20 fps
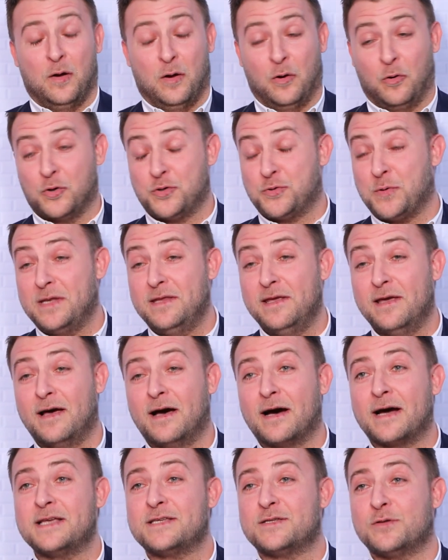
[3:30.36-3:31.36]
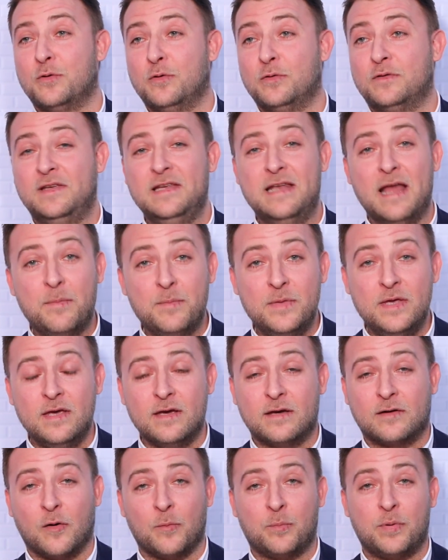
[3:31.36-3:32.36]
rejoignez un réseau
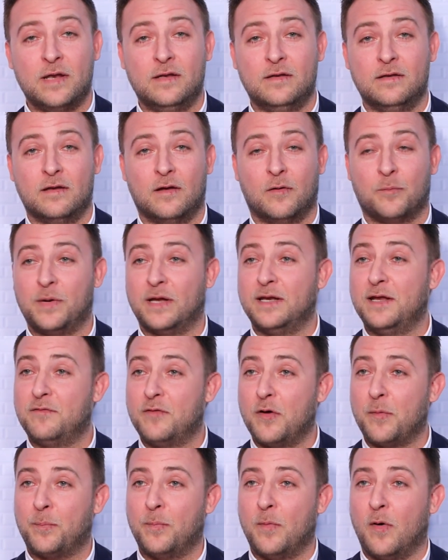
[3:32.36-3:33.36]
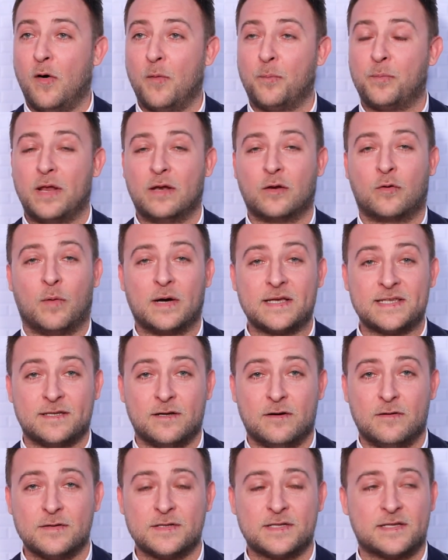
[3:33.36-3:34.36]
dynamique, en plein, développement, en pleine
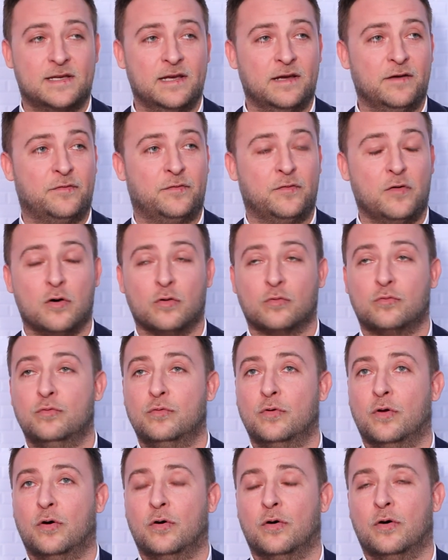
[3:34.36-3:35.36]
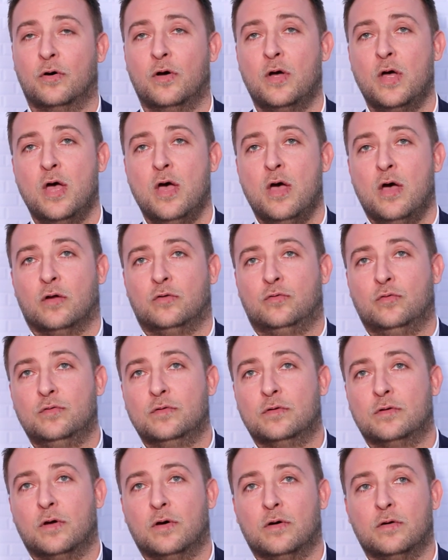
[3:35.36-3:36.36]
croissance, qui est fort d'une
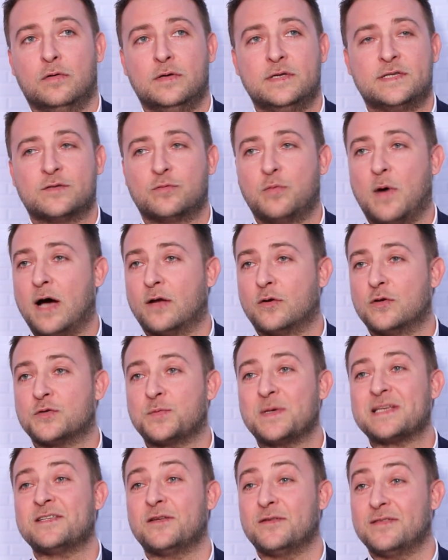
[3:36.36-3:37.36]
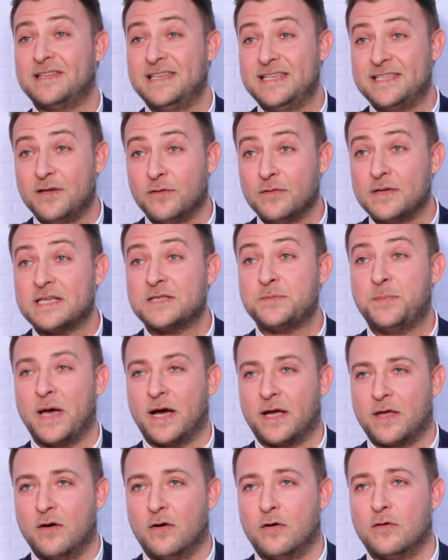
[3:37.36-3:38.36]
histoire de 70 ans
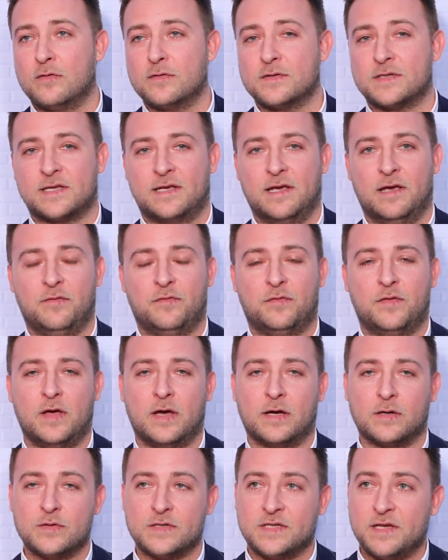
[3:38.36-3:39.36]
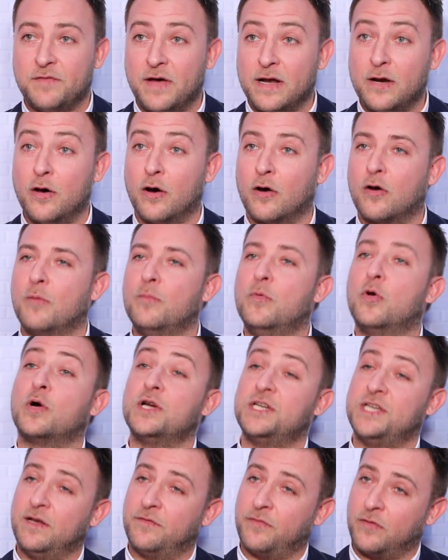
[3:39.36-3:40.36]
d'expérience, qui est fier de ses valeurs comme
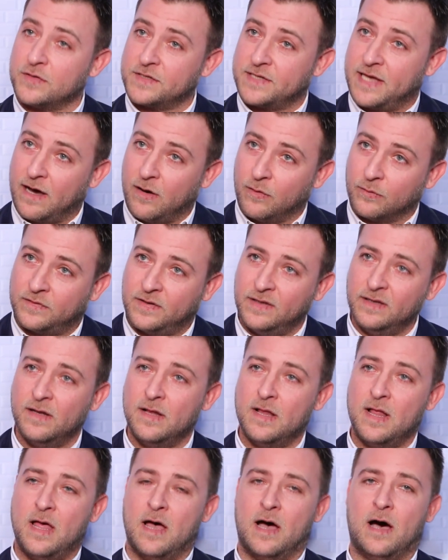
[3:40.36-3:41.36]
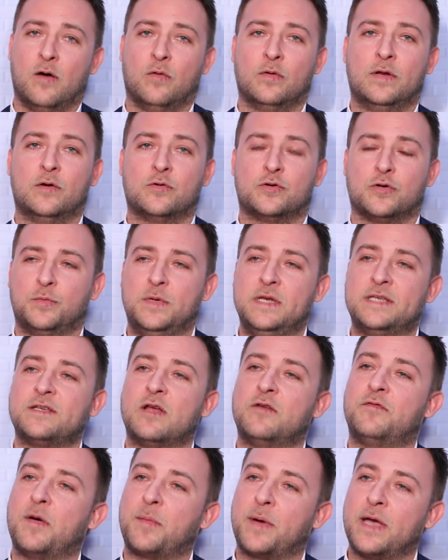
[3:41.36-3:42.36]
l'origine France garantie. Hein, on est aujourd'hui le
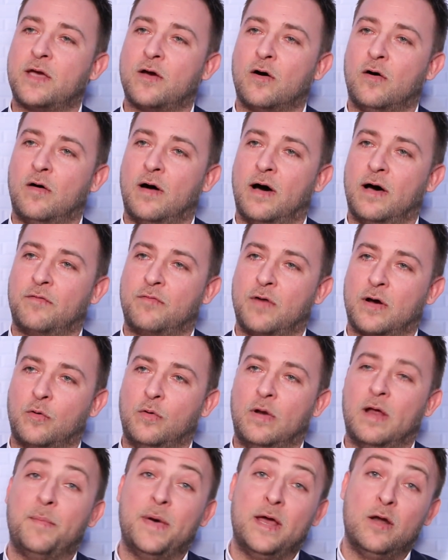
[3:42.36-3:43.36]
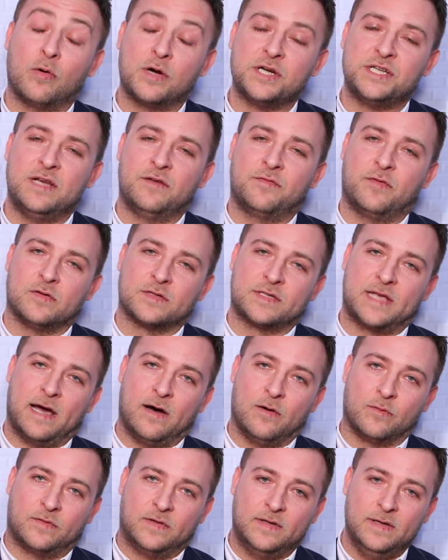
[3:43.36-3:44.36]
seul fabricant à avoir le label Origine France
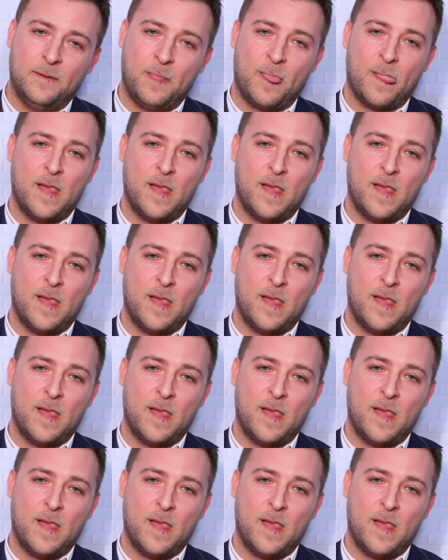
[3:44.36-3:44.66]
garantie.